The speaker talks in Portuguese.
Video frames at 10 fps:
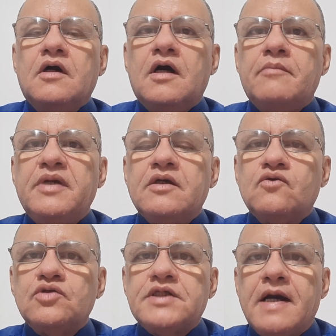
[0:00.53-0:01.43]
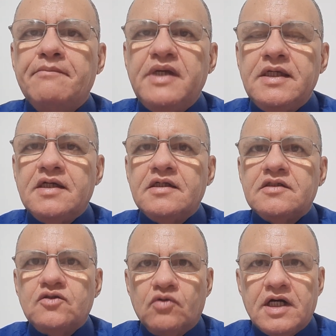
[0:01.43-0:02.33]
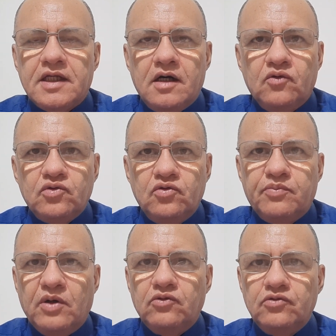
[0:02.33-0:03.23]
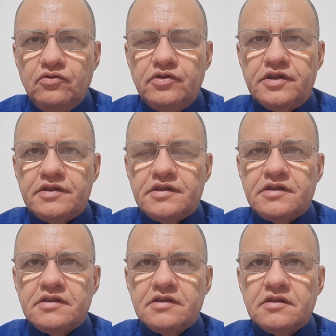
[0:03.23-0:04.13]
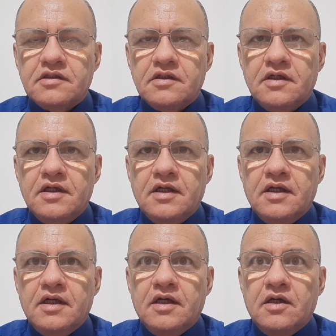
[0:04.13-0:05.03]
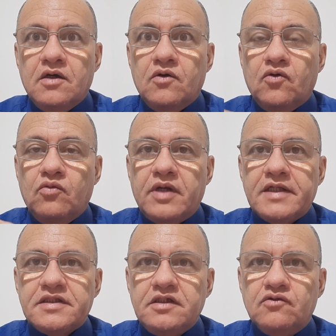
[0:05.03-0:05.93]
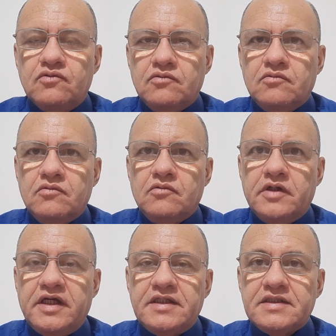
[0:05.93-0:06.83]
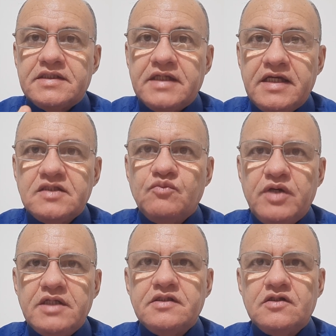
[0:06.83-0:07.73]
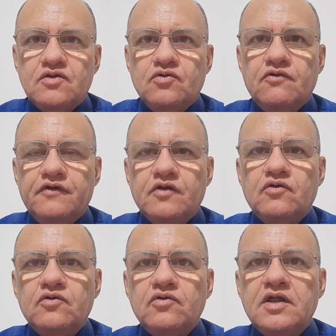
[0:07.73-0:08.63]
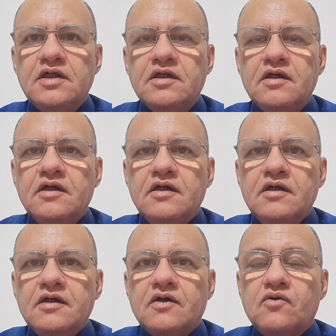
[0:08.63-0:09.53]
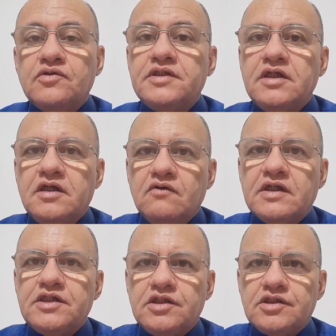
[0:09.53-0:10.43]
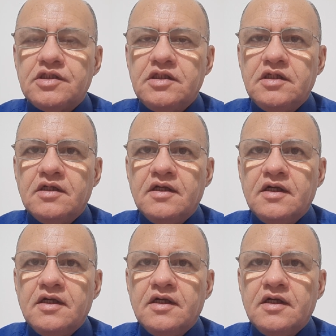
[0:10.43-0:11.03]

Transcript: Amigos e amigas do canal do Paulo Nunes, o Brasil, em seis meses do governo Lula, conseguiu atingir